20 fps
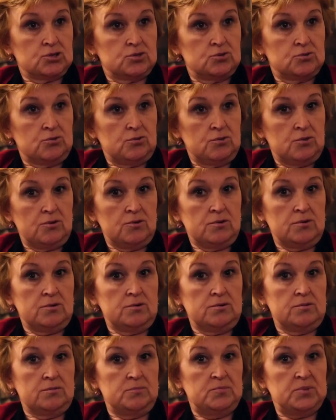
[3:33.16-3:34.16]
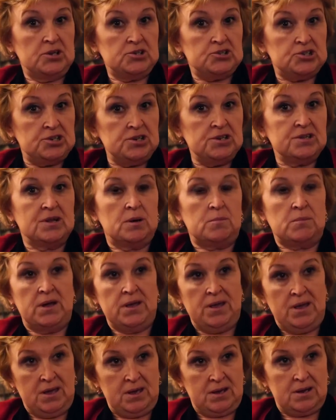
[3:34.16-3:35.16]
что причина
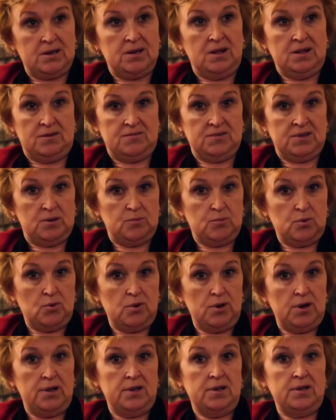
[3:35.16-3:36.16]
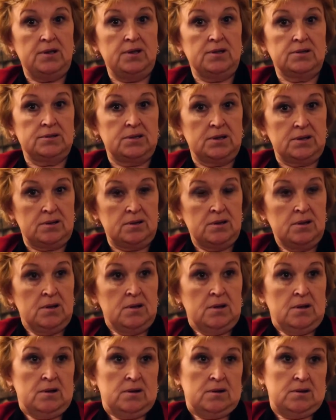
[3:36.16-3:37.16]
моих головной боли – это
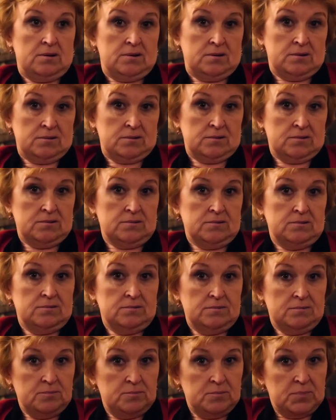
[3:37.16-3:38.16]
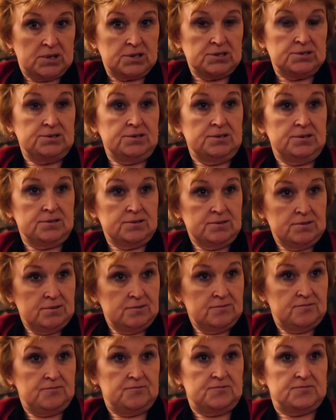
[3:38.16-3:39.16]
э, паразит
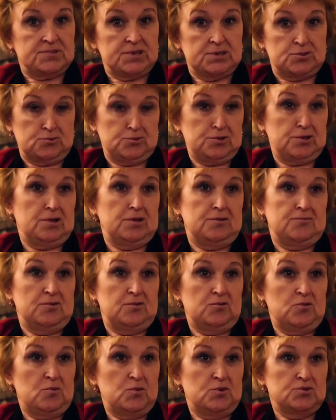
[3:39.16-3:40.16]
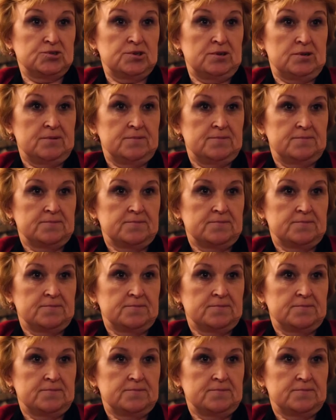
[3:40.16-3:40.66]
в сосудах головного мозга.